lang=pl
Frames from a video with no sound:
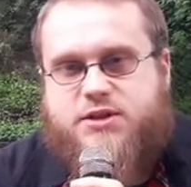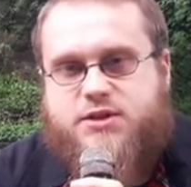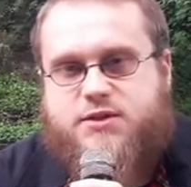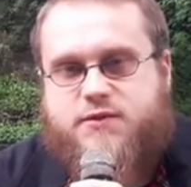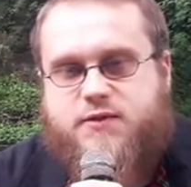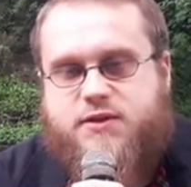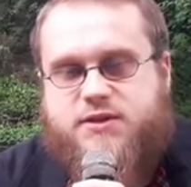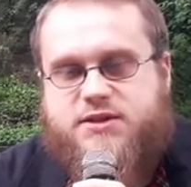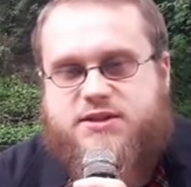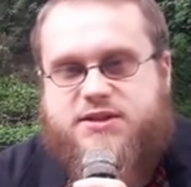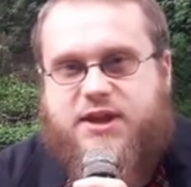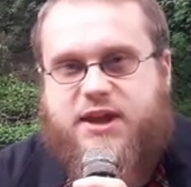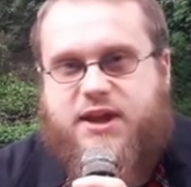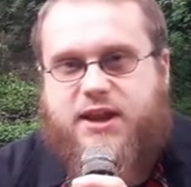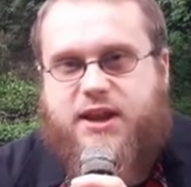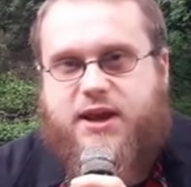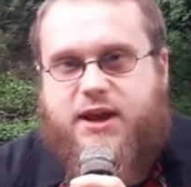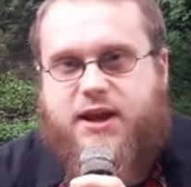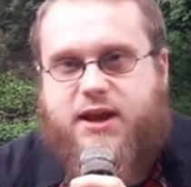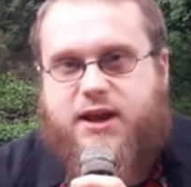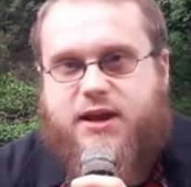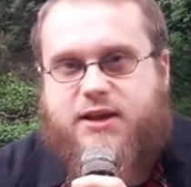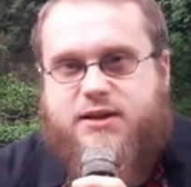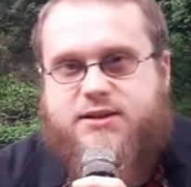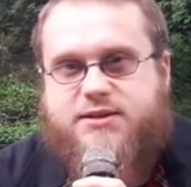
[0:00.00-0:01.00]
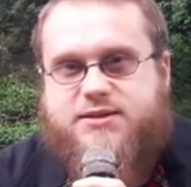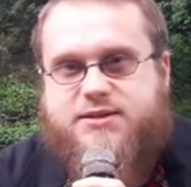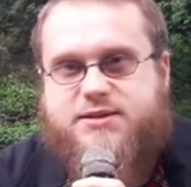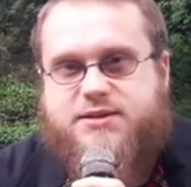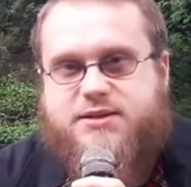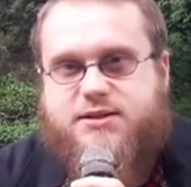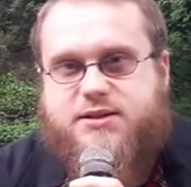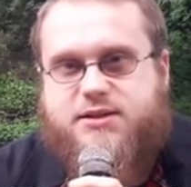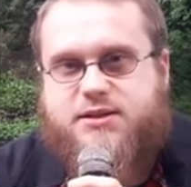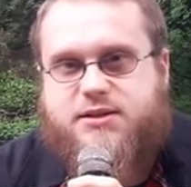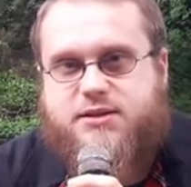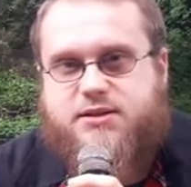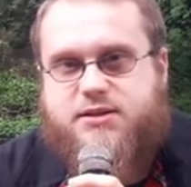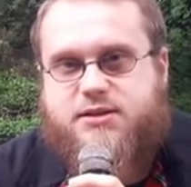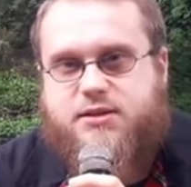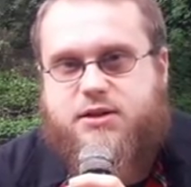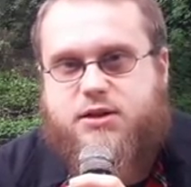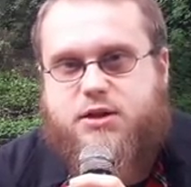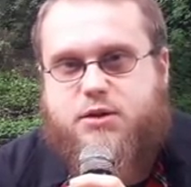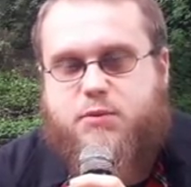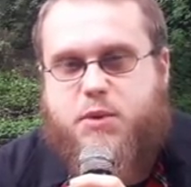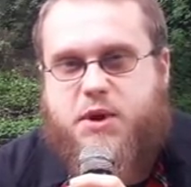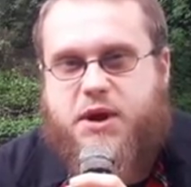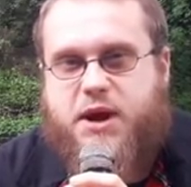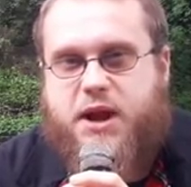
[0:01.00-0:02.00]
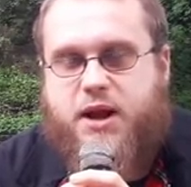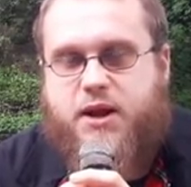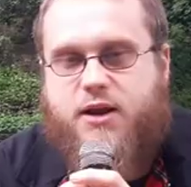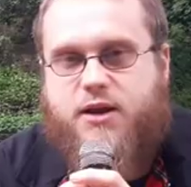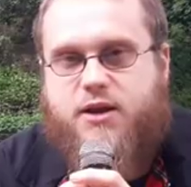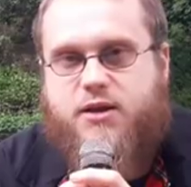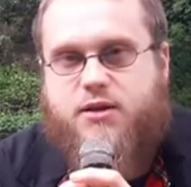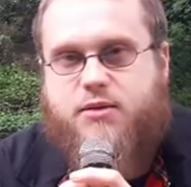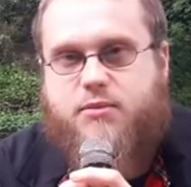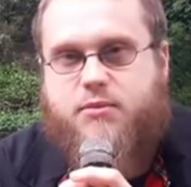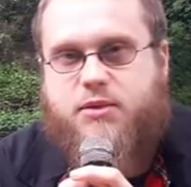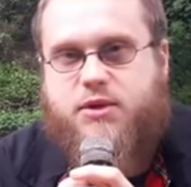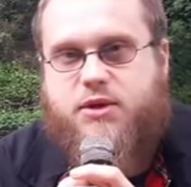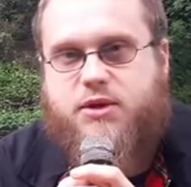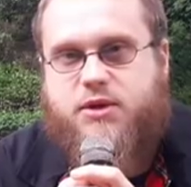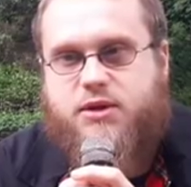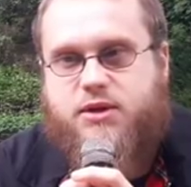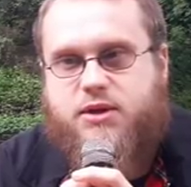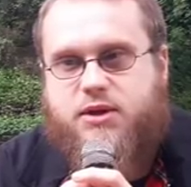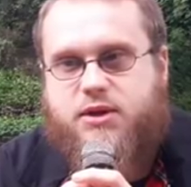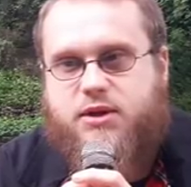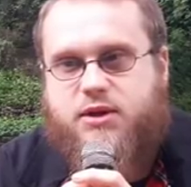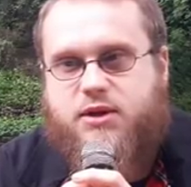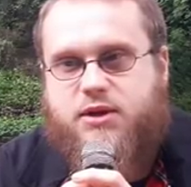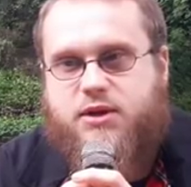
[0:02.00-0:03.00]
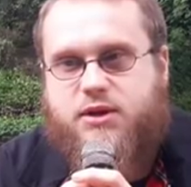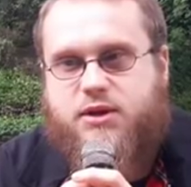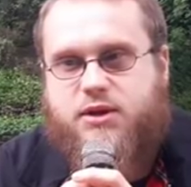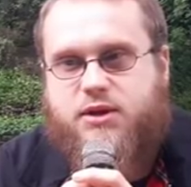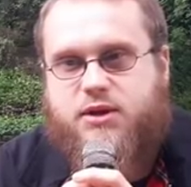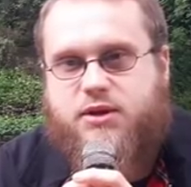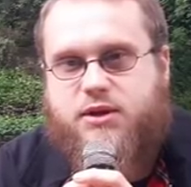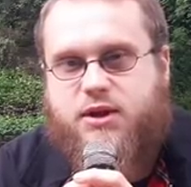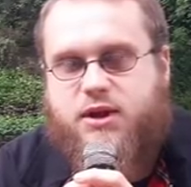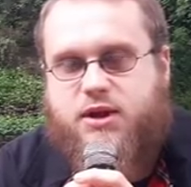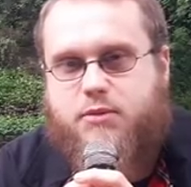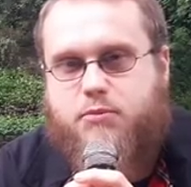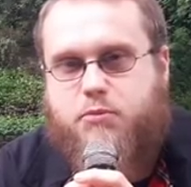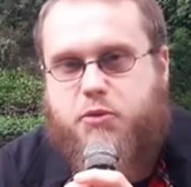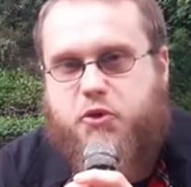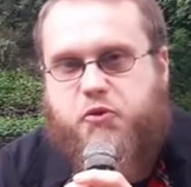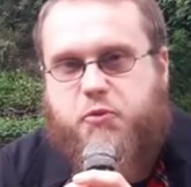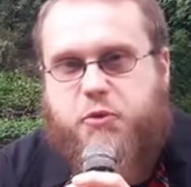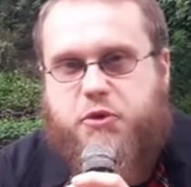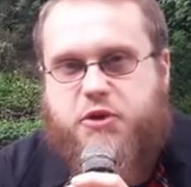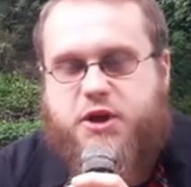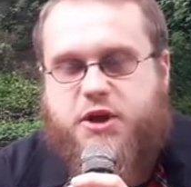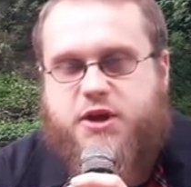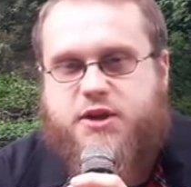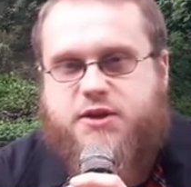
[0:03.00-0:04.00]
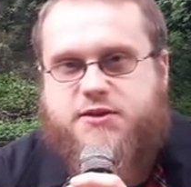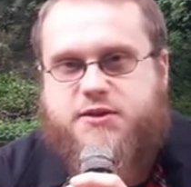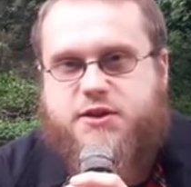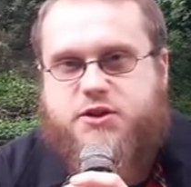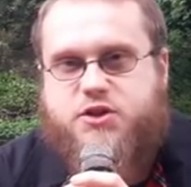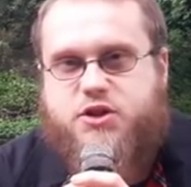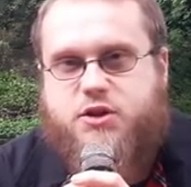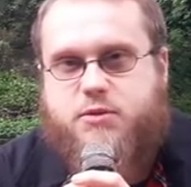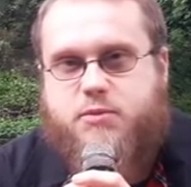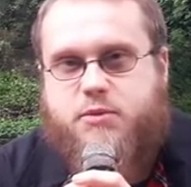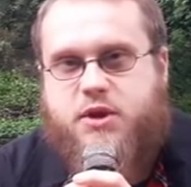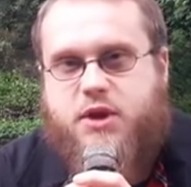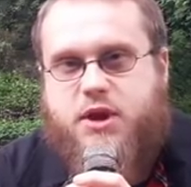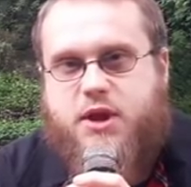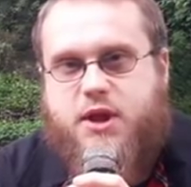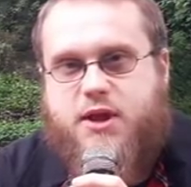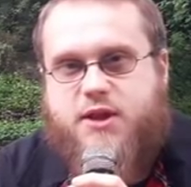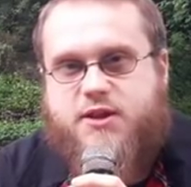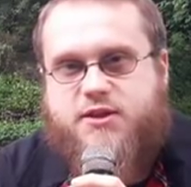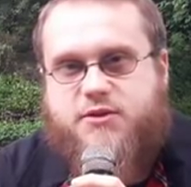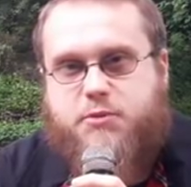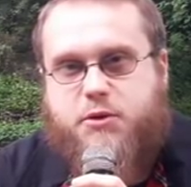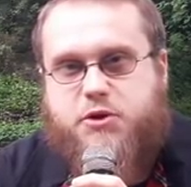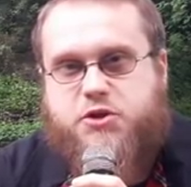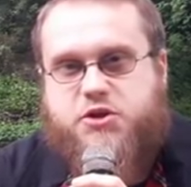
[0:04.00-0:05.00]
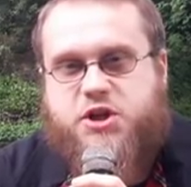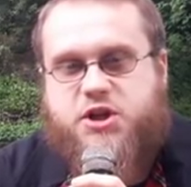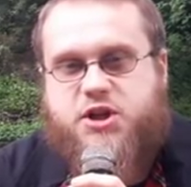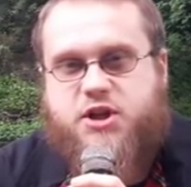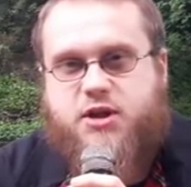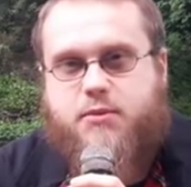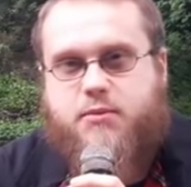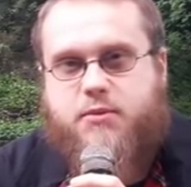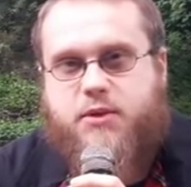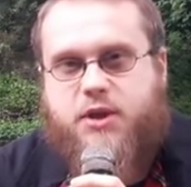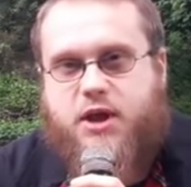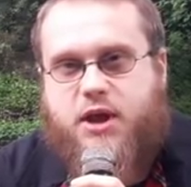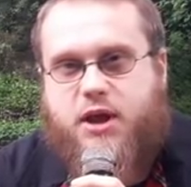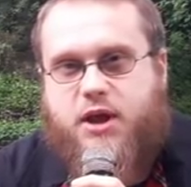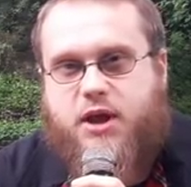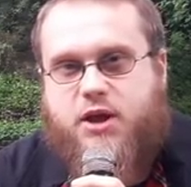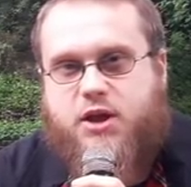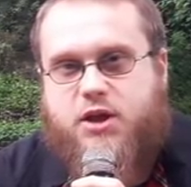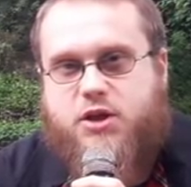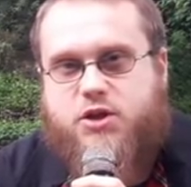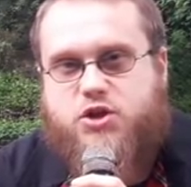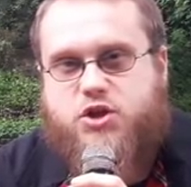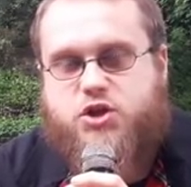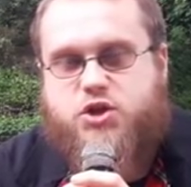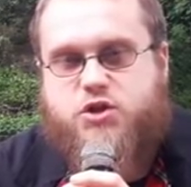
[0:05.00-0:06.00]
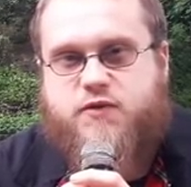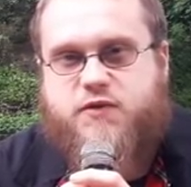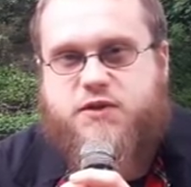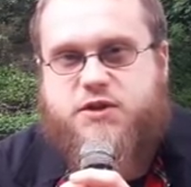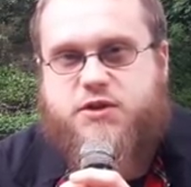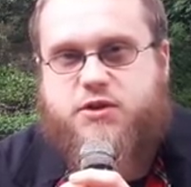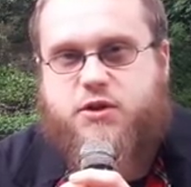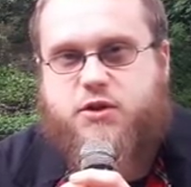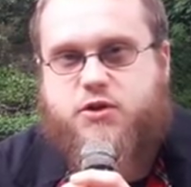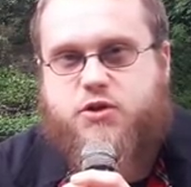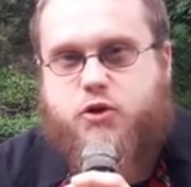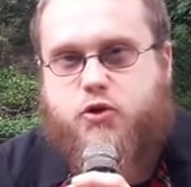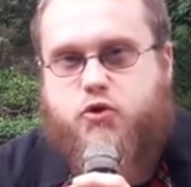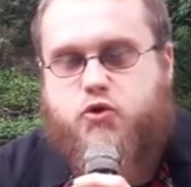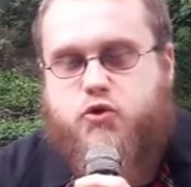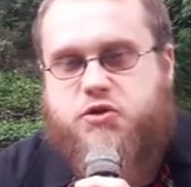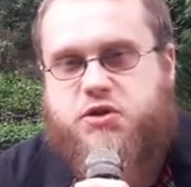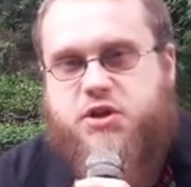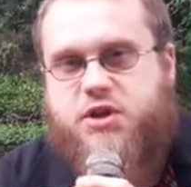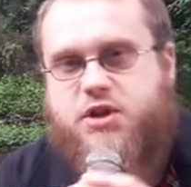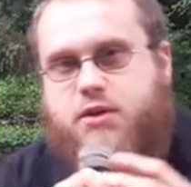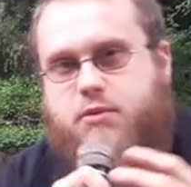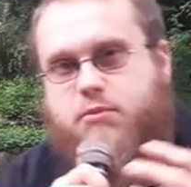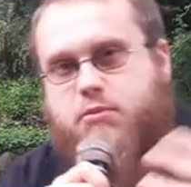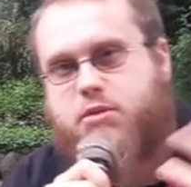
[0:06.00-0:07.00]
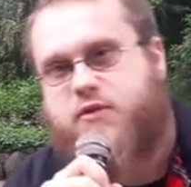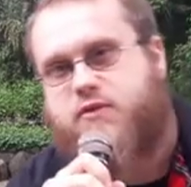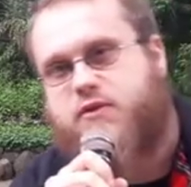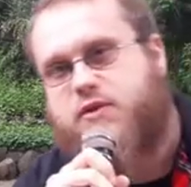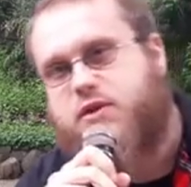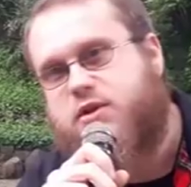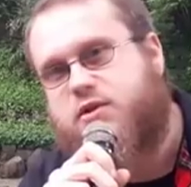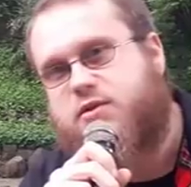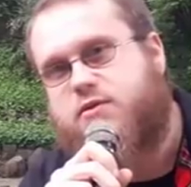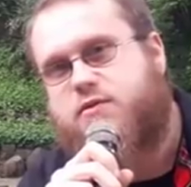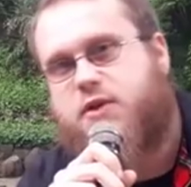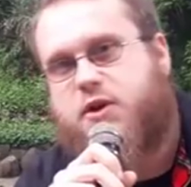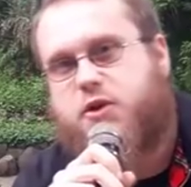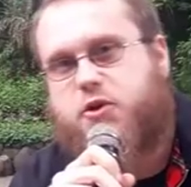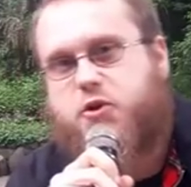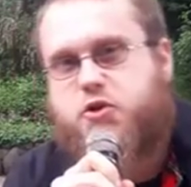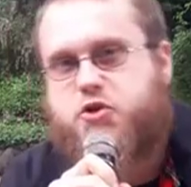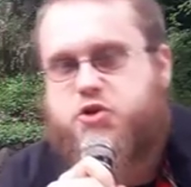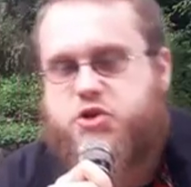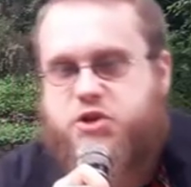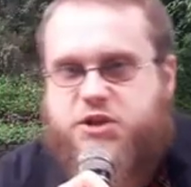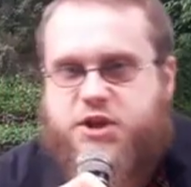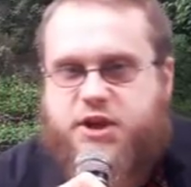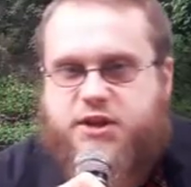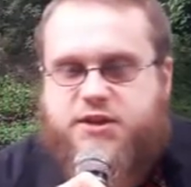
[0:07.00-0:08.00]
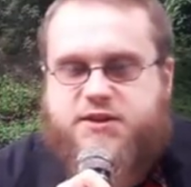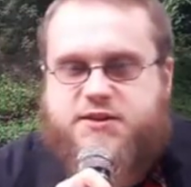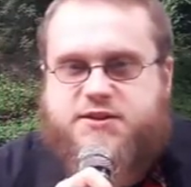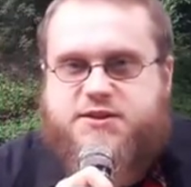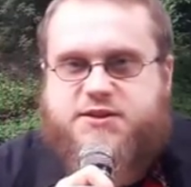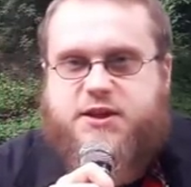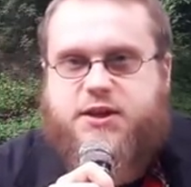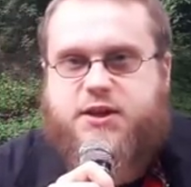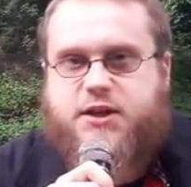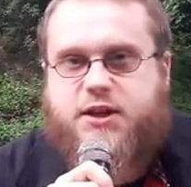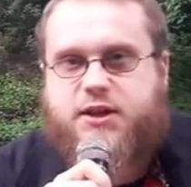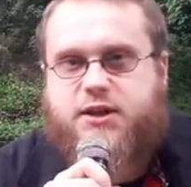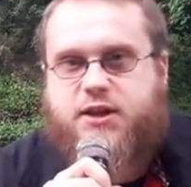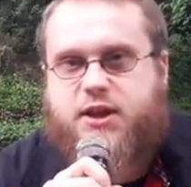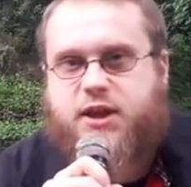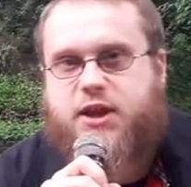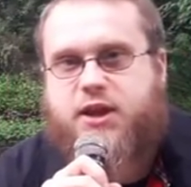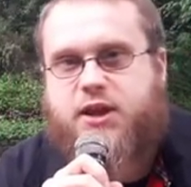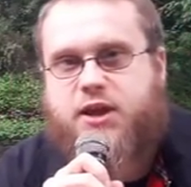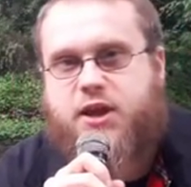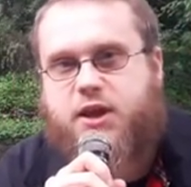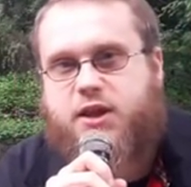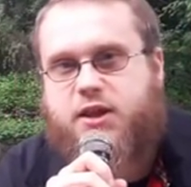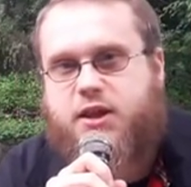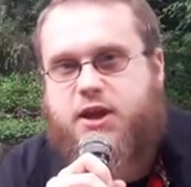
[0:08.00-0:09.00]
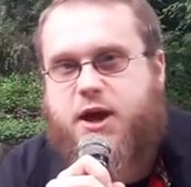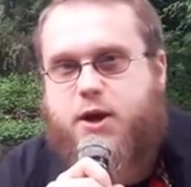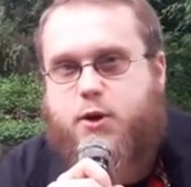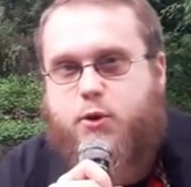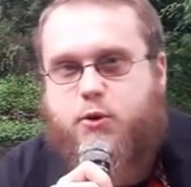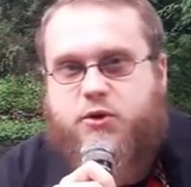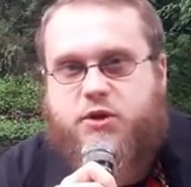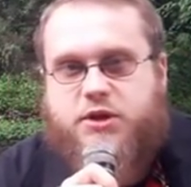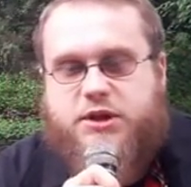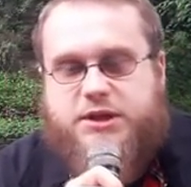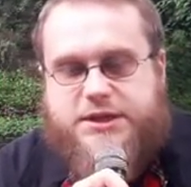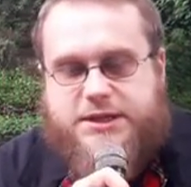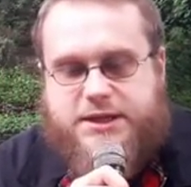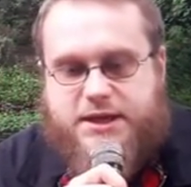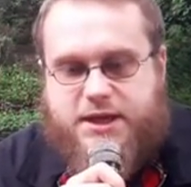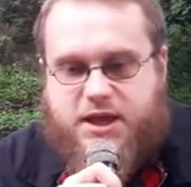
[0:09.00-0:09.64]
związana z liberalnym i, i takim postmodernistycznym spojrzeniem na rzeczywistość, odrzuceniem pewnych wartości tradycyjnych, takich jak naród,